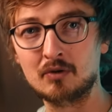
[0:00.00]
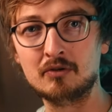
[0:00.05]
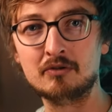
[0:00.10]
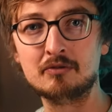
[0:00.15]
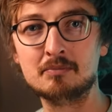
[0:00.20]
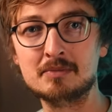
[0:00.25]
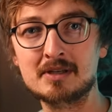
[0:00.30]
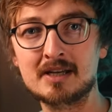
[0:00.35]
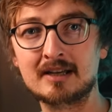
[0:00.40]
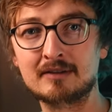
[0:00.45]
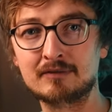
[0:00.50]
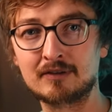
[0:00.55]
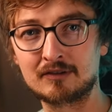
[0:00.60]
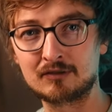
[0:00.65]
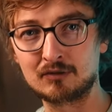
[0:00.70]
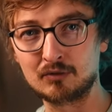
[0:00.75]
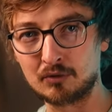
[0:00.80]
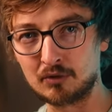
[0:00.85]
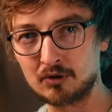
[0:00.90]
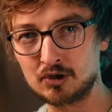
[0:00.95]
und mir
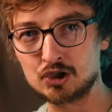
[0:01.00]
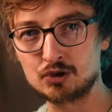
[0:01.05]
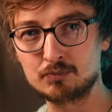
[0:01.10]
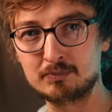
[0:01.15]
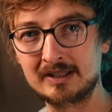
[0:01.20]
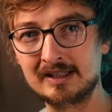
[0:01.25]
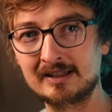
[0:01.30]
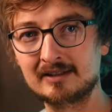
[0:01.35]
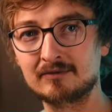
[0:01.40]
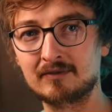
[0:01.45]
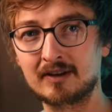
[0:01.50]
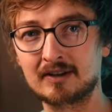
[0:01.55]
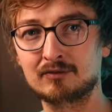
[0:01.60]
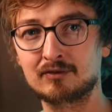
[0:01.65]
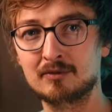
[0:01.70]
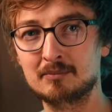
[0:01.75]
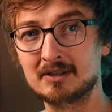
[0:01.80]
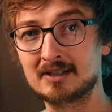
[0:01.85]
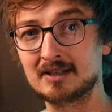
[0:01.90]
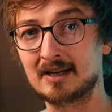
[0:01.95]
etwas zurückspielt, was
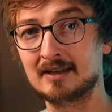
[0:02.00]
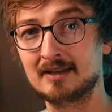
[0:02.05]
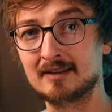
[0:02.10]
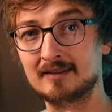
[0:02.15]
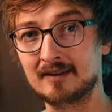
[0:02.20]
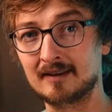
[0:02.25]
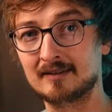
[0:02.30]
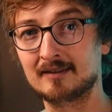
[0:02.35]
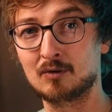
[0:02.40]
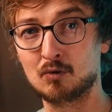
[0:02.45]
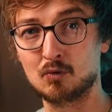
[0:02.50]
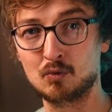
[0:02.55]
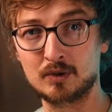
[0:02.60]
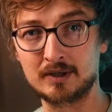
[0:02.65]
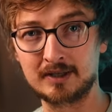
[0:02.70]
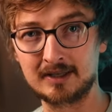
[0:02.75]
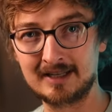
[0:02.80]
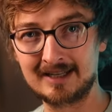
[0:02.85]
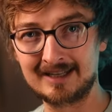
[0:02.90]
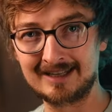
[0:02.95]
für mich eine sehr, sehr
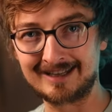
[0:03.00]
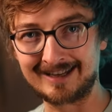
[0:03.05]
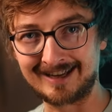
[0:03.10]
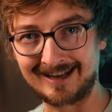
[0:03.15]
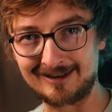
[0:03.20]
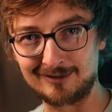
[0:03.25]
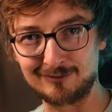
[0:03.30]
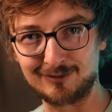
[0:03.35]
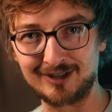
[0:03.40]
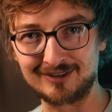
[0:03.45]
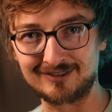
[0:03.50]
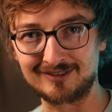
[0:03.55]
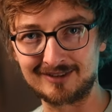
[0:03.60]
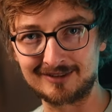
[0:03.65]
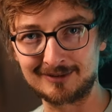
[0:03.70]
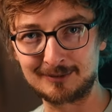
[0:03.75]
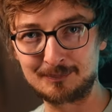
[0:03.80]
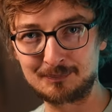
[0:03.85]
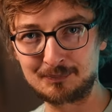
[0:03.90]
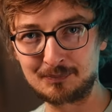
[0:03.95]
hohe Relevanz hat.